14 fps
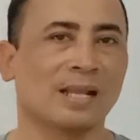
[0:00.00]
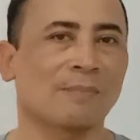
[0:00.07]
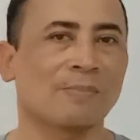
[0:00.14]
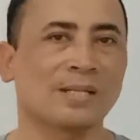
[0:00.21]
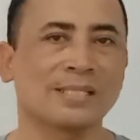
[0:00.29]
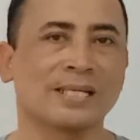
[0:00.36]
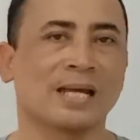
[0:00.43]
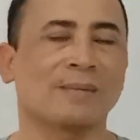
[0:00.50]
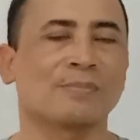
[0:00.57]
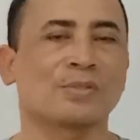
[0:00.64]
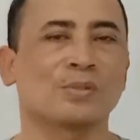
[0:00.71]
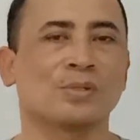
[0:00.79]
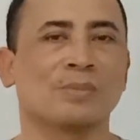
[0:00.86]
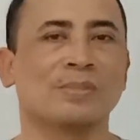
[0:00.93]
8 jam
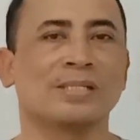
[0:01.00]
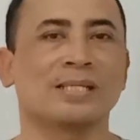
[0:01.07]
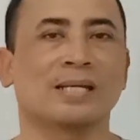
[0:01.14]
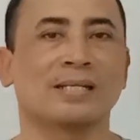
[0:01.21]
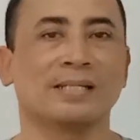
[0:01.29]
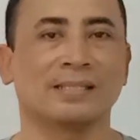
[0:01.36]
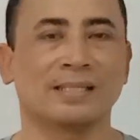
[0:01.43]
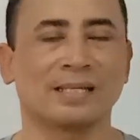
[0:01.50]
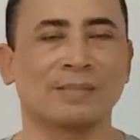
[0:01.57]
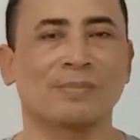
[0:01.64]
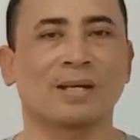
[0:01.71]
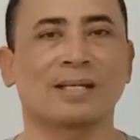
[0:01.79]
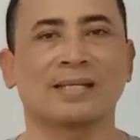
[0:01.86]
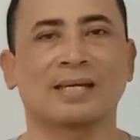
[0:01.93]
sudah bisa
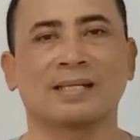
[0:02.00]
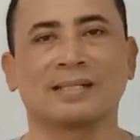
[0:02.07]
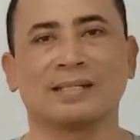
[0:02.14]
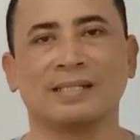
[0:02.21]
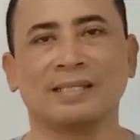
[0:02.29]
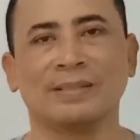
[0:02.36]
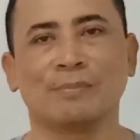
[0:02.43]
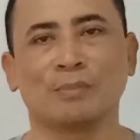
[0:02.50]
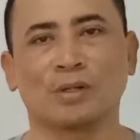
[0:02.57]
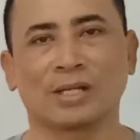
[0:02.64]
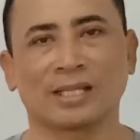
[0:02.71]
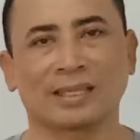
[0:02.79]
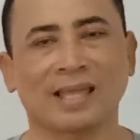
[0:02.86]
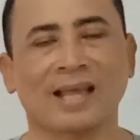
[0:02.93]
diterima dan
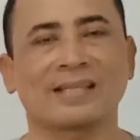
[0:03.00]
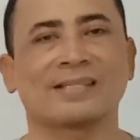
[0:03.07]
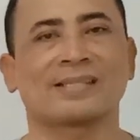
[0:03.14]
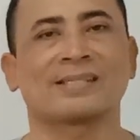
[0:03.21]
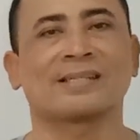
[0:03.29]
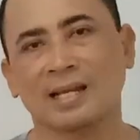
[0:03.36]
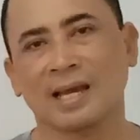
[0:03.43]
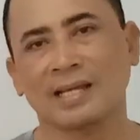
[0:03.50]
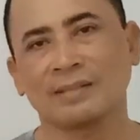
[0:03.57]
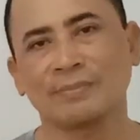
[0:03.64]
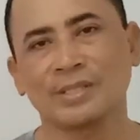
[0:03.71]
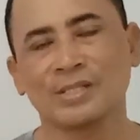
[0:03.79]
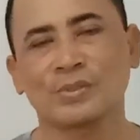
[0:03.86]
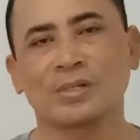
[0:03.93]
dimonetize karena
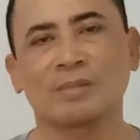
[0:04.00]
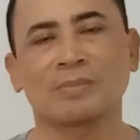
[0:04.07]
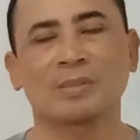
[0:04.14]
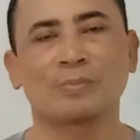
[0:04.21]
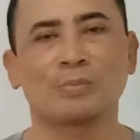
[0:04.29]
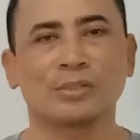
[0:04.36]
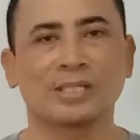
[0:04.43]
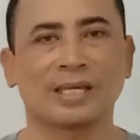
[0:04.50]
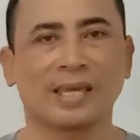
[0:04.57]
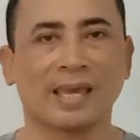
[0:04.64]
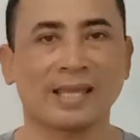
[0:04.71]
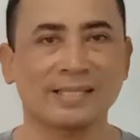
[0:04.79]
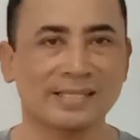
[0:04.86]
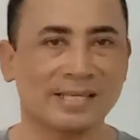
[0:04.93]
admin sudah mempunyai
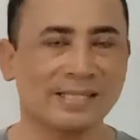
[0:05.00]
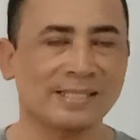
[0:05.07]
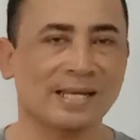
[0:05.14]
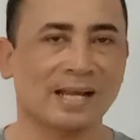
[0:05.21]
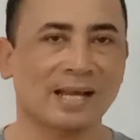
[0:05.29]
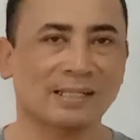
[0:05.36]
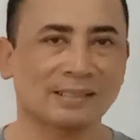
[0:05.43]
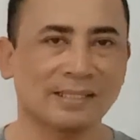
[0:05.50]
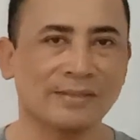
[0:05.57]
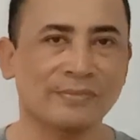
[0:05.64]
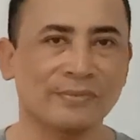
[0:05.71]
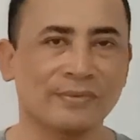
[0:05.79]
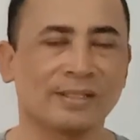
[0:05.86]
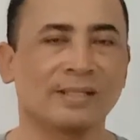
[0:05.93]
AdSense yang
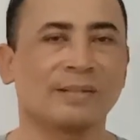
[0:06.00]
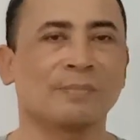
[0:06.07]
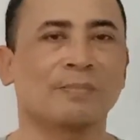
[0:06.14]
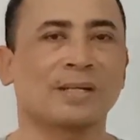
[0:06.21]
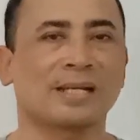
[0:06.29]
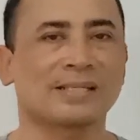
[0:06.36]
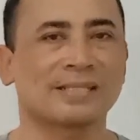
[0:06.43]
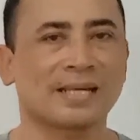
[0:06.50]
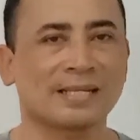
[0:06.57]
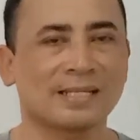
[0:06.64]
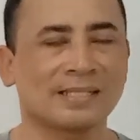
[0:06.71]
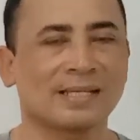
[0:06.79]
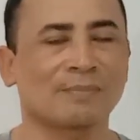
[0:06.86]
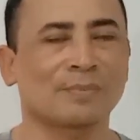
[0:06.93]
aktif pada
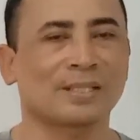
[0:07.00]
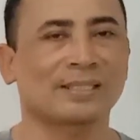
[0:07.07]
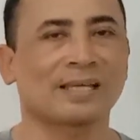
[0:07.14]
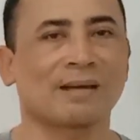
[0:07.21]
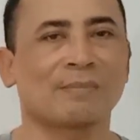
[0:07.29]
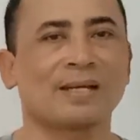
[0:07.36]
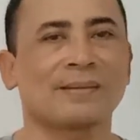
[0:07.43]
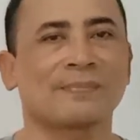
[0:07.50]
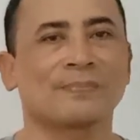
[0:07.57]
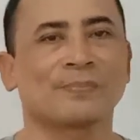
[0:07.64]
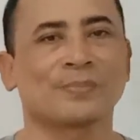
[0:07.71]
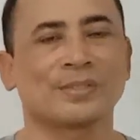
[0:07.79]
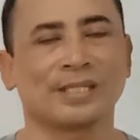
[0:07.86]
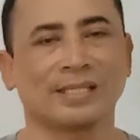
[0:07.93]
channel yang pertama
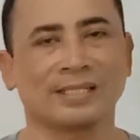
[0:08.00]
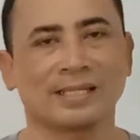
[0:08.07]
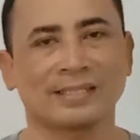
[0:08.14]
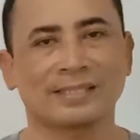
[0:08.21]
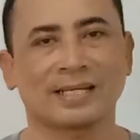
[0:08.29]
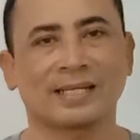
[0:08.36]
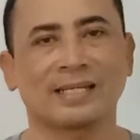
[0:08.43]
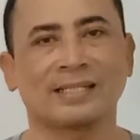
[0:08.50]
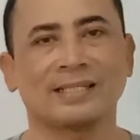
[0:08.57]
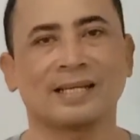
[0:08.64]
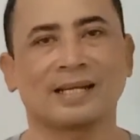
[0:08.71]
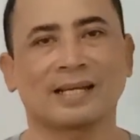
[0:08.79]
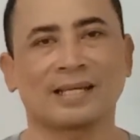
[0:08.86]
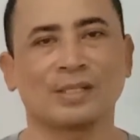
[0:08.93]
sehingga channel
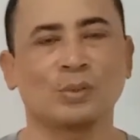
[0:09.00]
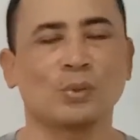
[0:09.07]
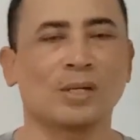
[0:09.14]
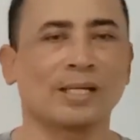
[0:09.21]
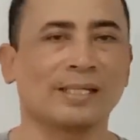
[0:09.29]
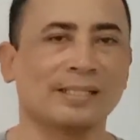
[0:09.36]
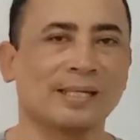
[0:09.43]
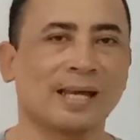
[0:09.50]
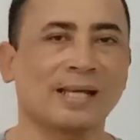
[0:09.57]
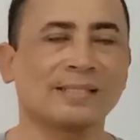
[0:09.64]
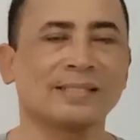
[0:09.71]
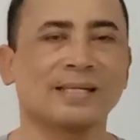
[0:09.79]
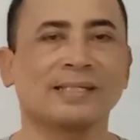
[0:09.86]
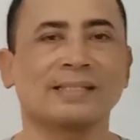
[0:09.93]
yang kedua ini
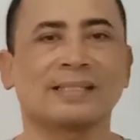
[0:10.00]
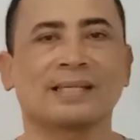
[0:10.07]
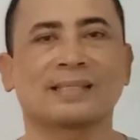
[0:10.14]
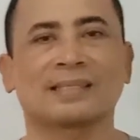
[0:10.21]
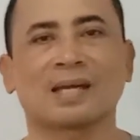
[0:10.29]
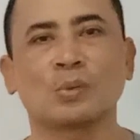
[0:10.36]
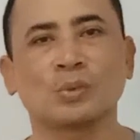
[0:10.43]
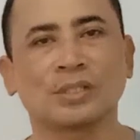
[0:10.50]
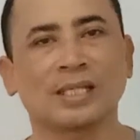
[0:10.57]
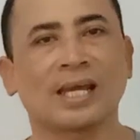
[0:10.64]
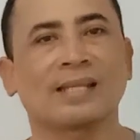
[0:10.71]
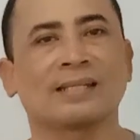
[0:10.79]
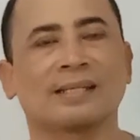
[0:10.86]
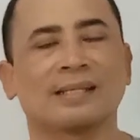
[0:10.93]
hanya kita
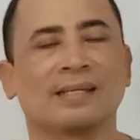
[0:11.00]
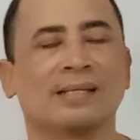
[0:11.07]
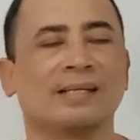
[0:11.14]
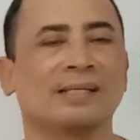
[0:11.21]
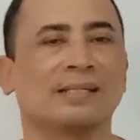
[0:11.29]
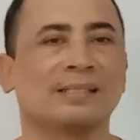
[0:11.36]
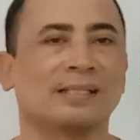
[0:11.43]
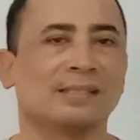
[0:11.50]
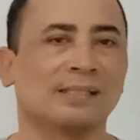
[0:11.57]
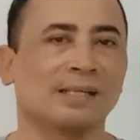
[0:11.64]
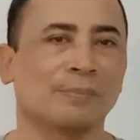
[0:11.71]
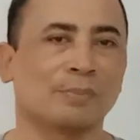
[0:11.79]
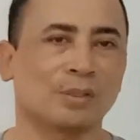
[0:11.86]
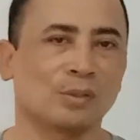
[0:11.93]
tautkan kita
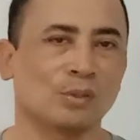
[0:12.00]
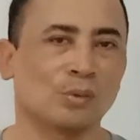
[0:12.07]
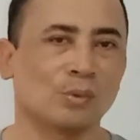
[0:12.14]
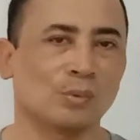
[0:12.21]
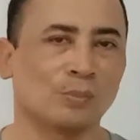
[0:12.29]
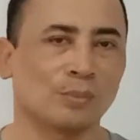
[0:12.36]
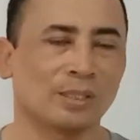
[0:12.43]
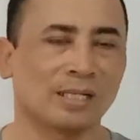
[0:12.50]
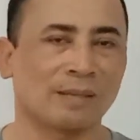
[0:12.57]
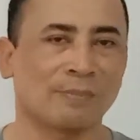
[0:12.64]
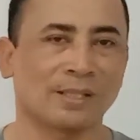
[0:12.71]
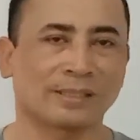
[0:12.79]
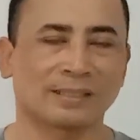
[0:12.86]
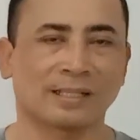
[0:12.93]
tidak perlu
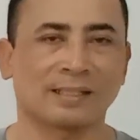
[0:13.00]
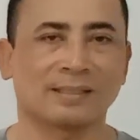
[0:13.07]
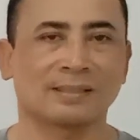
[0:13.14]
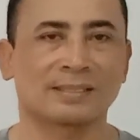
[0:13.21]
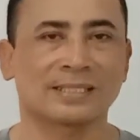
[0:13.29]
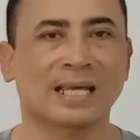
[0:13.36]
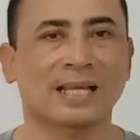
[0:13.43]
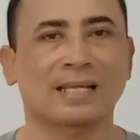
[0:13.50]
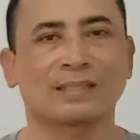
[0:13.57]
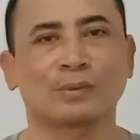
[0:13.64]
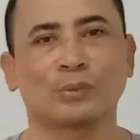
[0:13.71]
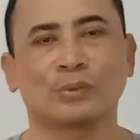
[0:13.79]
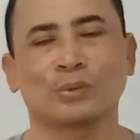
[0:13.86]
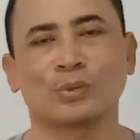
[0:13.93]
mendapatkan
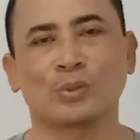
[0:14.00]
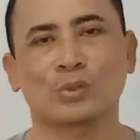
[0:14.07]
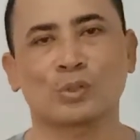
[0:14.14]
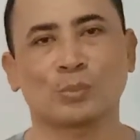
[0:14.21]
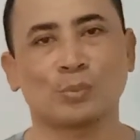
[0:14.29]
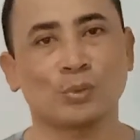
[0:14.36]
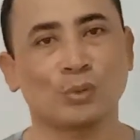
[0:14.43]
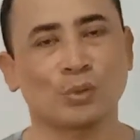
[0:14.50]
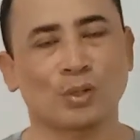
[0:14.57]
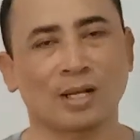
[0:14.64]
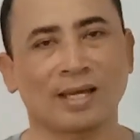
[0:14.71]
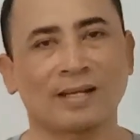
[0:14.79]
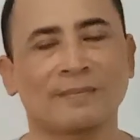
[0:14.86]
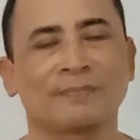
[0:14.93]
syarat untuk 10
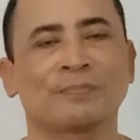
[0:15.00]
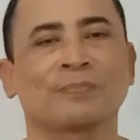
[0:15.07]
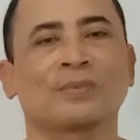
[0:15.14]
dolar